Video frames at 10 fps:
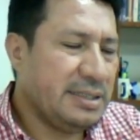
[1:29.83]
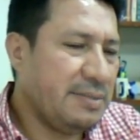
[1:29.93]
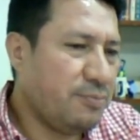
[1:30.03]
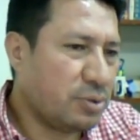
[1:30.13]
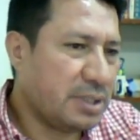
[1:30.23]

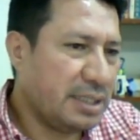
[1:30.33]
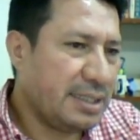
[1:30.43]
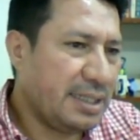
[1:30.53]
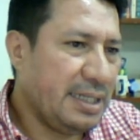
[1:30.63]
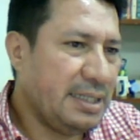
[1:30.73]
Es
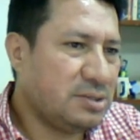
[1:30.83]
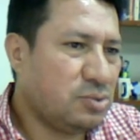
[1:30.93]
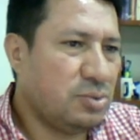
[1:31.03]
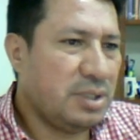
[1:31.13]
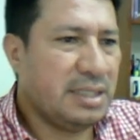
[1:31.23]
importante que el
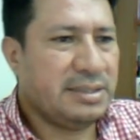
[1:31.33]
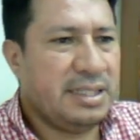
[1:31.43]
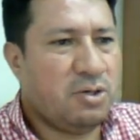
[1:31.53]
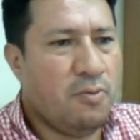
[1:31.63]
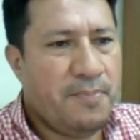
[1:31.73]

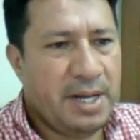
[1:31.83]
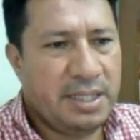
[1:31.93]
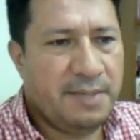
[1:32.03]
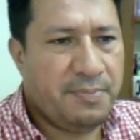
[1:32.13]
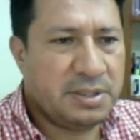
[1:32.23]
estudiante
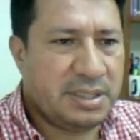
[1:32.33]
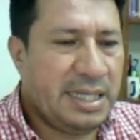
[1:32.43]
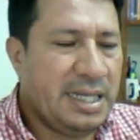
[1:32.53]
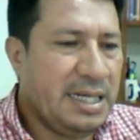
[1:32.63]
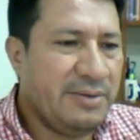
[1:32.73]
comprenda pues,
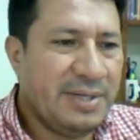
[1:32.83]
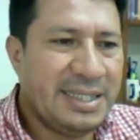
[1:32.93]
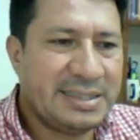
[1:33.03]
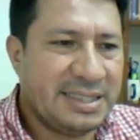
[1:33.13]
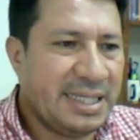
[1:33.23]
que el nivel
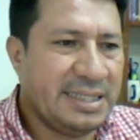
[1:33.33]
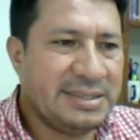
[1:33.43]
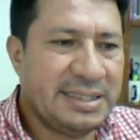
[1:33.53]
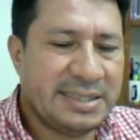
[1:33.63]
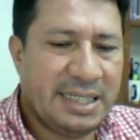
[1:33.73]
de
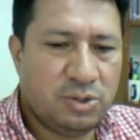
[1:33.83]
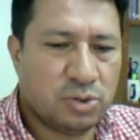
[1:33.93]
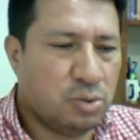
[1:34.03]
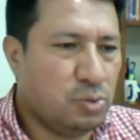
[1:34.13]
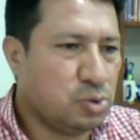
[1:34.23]
exigencia es
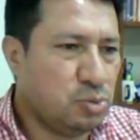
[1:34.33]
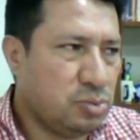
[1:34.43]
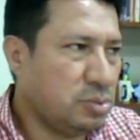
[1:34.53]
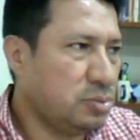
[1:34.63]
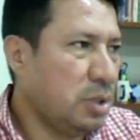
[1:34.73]
alto, somos un